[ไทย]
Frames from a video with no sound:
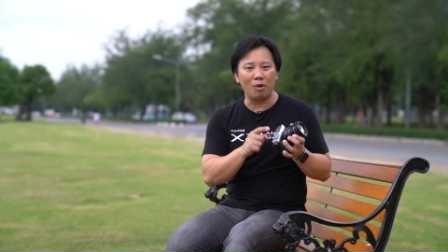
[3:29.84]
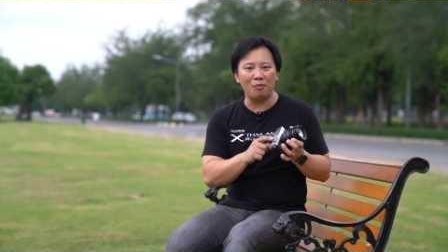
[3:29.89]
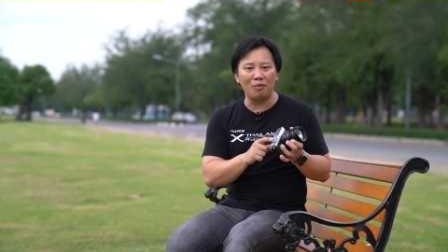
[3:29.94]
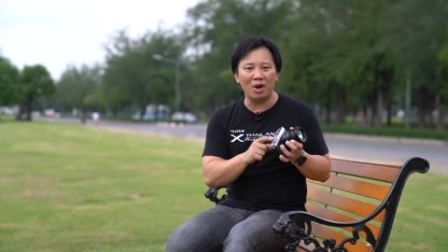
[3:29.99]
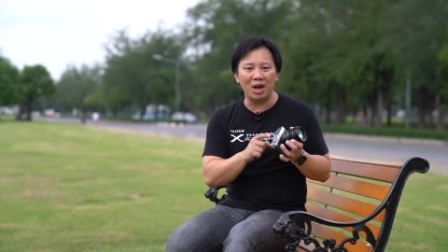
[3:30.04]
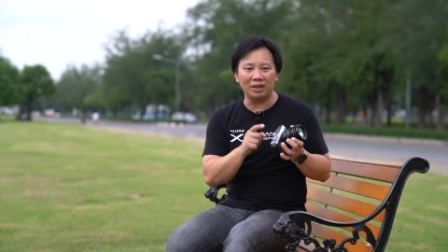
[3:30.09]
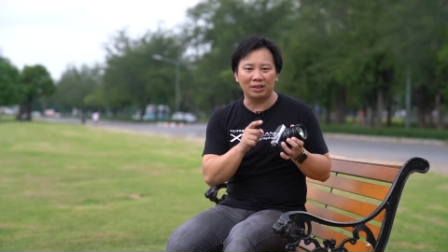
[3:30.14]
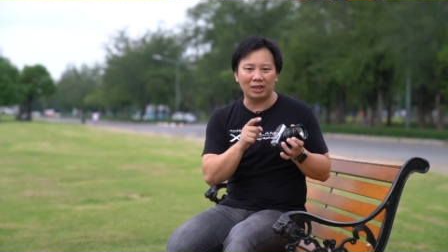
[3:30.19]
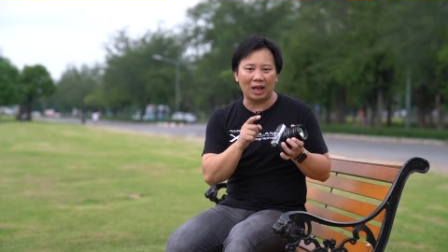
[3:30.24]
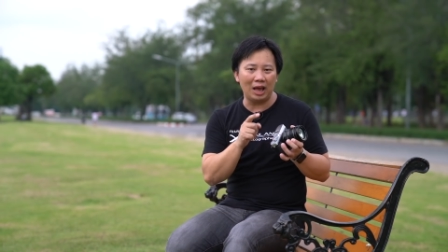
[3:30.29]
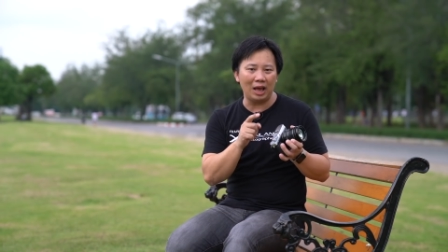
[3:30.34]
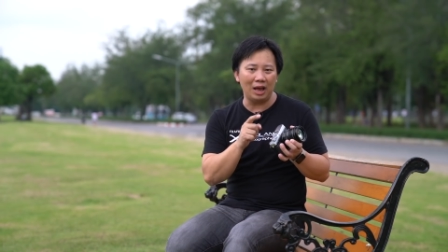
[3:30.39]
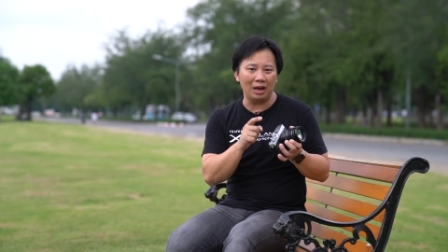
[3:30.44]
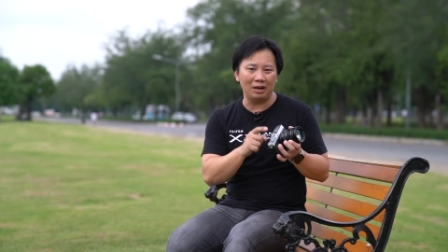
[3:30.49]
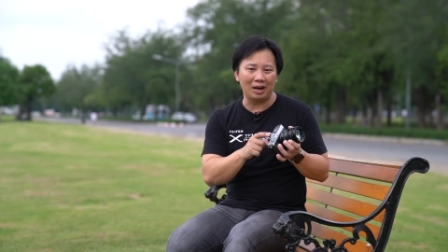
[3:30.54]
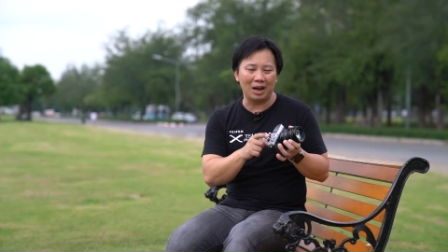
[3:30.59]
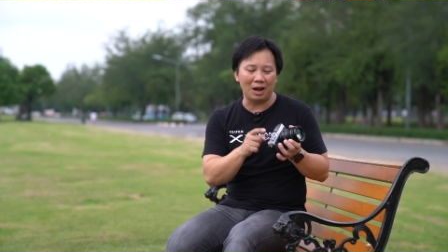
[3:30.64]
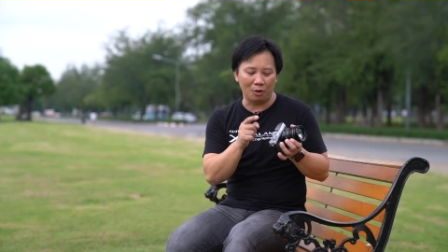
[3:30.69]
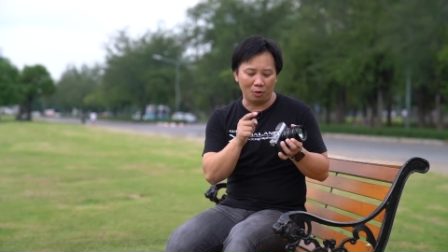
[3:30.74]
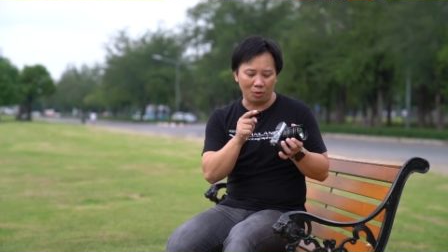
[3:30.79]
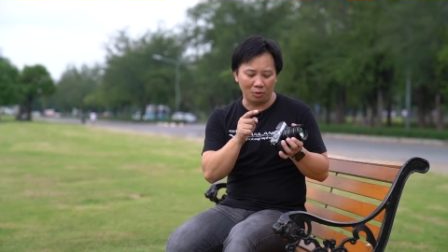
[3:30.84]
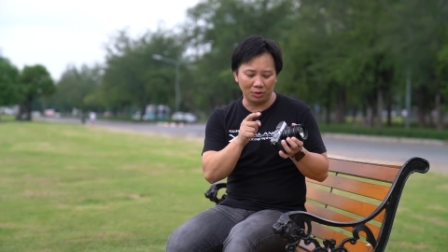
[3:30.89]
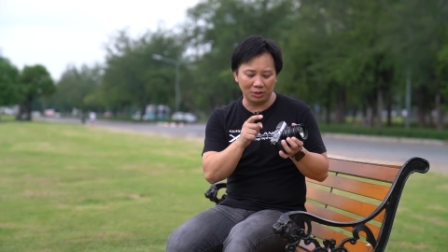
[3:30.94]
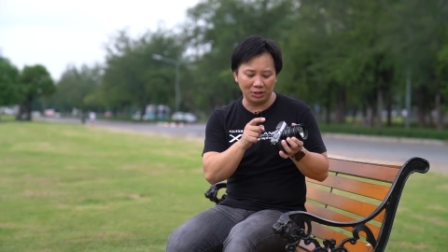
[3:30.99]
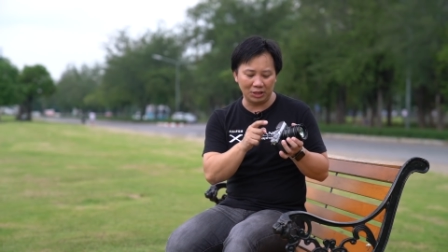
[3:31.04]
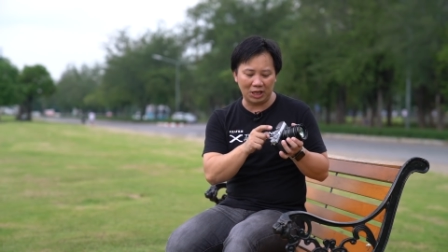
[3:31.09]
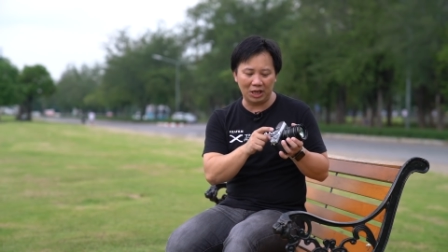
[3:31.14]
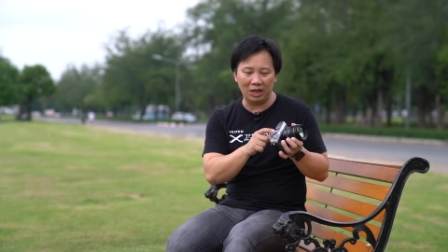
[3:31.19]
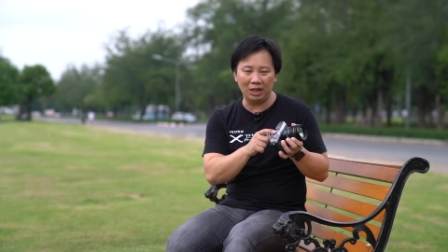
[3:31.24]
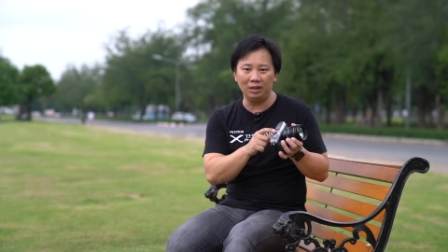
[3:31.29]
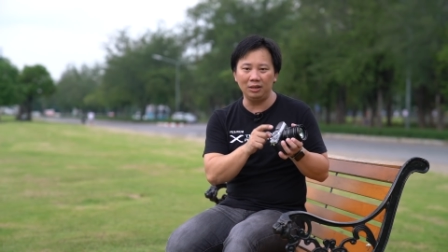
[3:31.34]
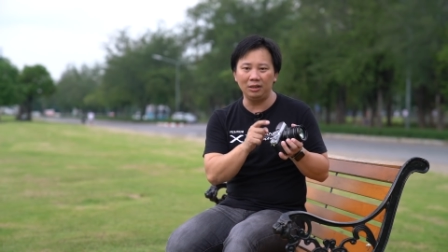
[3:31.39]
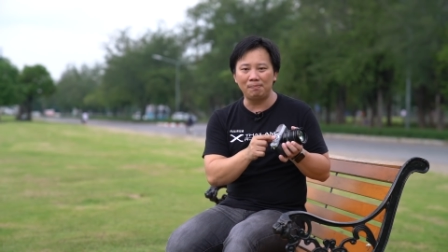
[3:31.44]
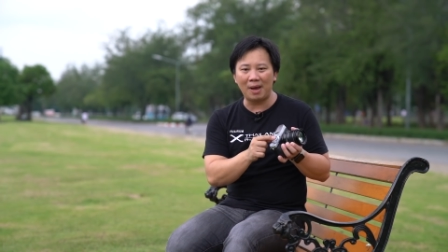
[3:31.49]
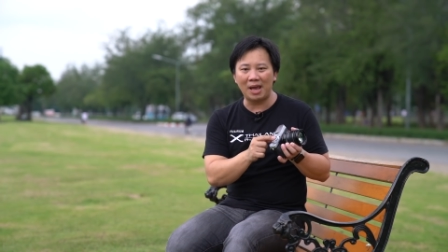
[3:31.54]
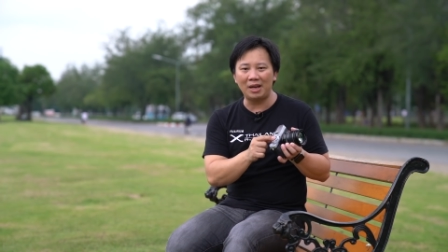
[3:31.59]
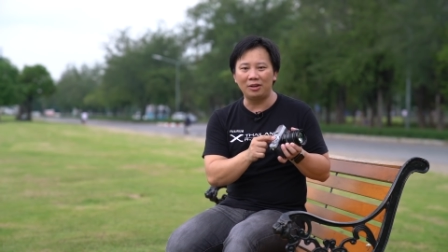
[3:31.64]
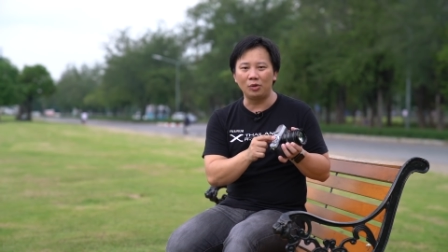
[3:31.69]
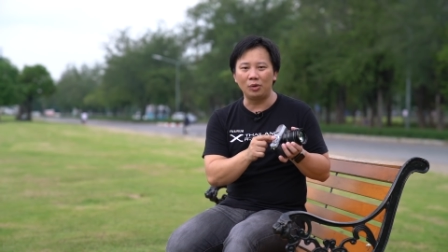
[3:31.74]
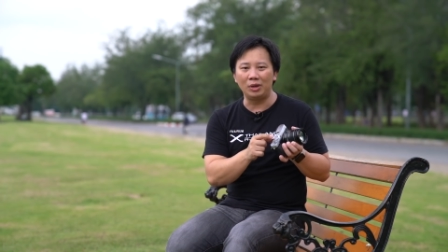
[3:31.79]
ความว่าถ้าเราทิ้ง
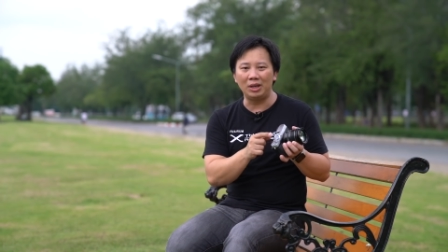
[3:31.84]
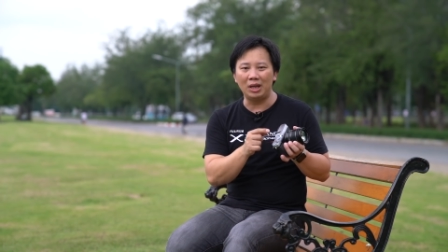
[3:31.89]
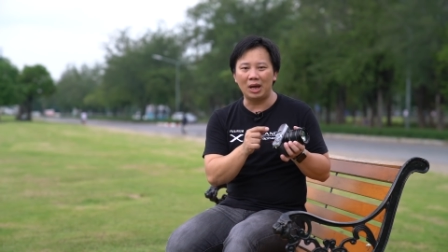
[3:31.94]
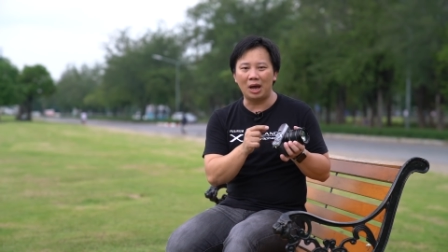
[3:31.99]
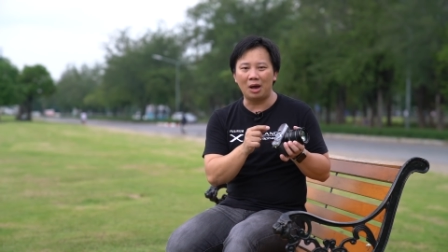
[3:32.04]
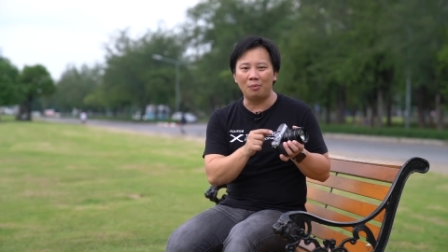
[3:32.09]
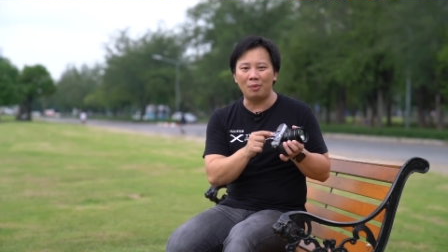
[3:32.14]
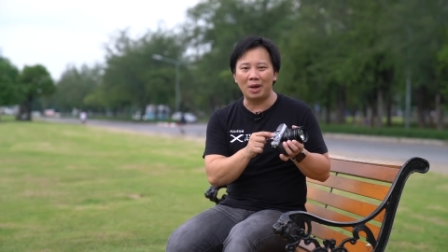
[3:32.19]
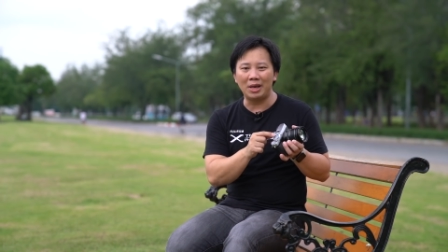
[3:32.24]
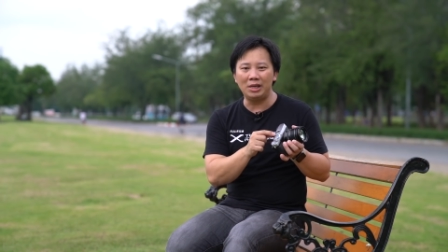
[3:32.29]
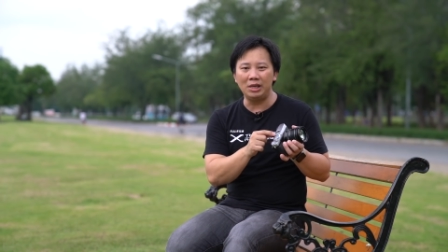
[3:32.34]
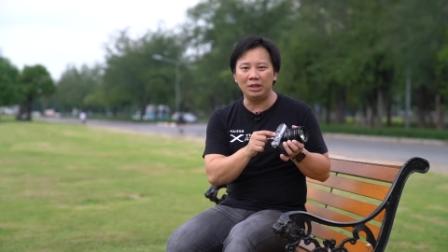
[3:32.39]
แป้นตัวนี้เอาไว้